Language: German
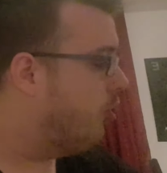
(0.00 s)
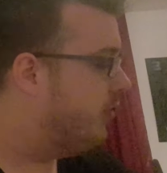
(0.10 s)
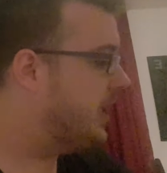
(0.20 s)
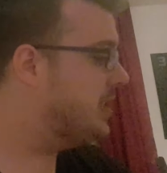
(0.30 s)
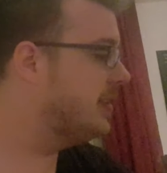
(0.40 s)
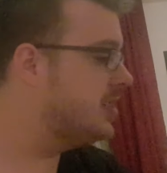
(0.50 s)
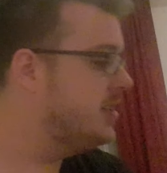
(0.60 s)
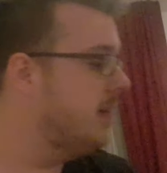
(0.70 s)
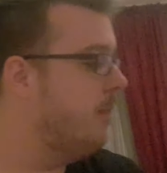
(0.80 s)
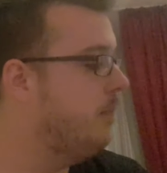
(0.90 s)
werde ich jetzt
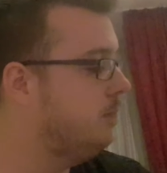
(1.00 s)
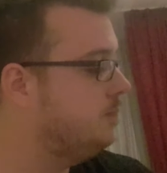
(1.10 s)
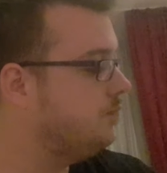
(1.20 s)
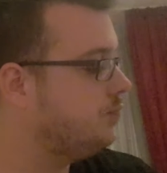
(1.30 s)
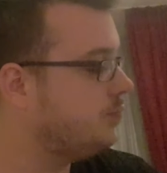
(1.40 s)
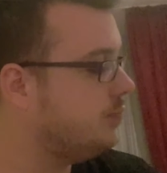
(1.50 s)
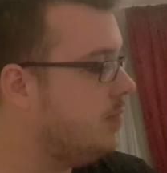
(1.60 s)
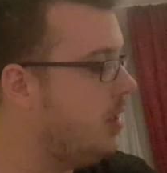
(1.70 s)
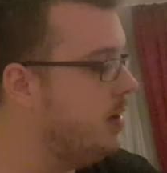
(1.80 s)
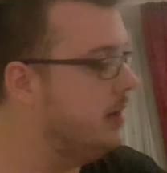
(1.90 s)
hier
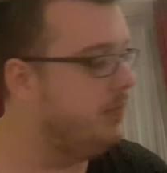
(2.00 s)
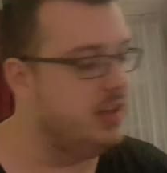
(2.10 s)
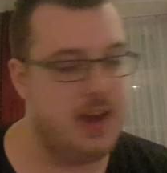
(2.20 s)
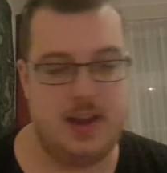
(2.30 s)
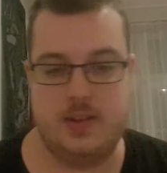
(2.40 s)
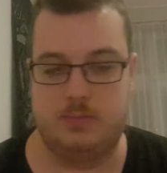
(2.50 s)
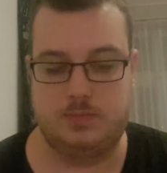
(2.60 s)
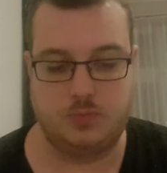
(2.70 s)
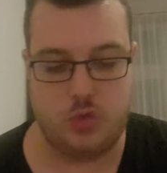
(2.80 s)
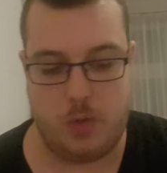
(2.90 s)
im Finale
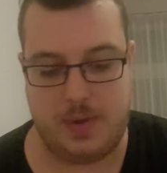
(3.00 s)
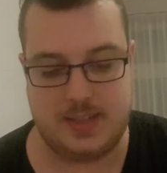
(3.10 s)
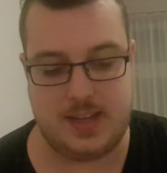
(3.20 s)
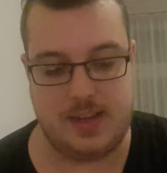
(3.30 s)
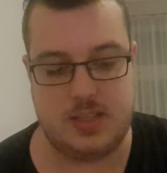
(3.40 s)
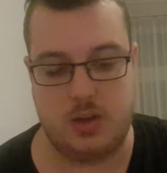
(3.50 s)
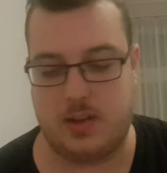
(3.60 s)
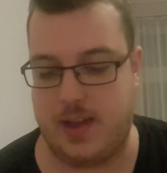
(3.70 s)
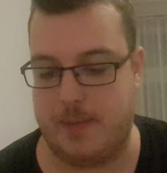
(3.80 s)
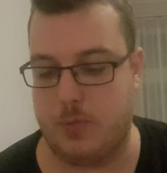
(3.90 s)
nochmal Salsa
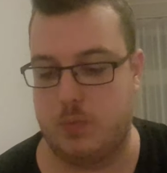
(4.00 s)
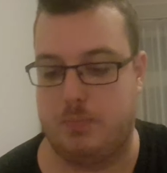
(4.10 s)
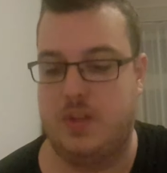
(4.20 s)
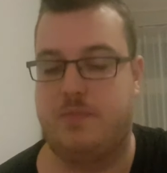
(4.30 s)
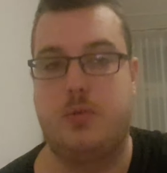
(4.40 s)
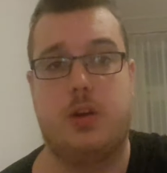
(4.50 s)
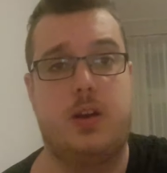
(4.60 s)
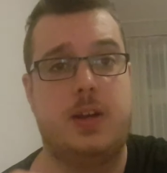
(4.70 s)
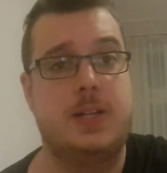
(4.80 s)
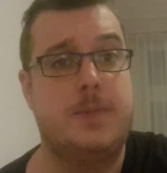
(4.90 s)
und Lime und Beef
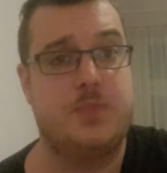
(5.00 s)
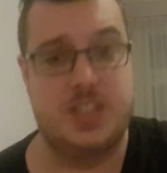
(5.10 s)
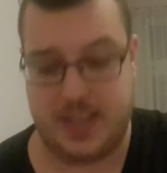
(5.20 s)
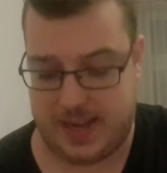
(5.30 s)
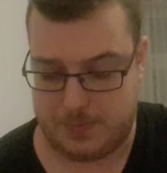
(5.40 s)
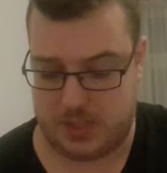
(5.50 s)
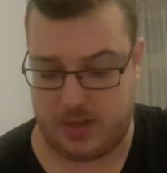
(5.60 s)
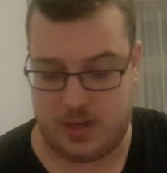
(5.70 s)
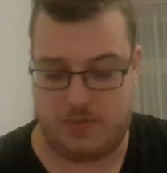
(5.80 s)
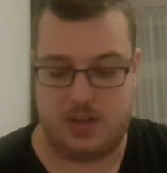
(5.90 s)
Burger direkt
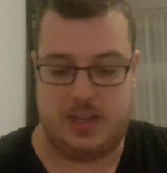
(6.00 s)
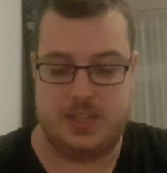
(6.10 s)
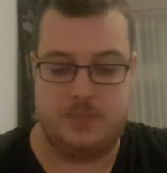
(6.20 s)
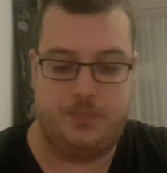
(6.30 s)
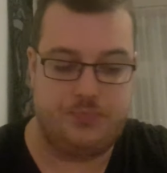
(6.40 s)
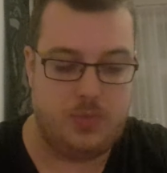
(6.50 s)
miteinander vergleichen.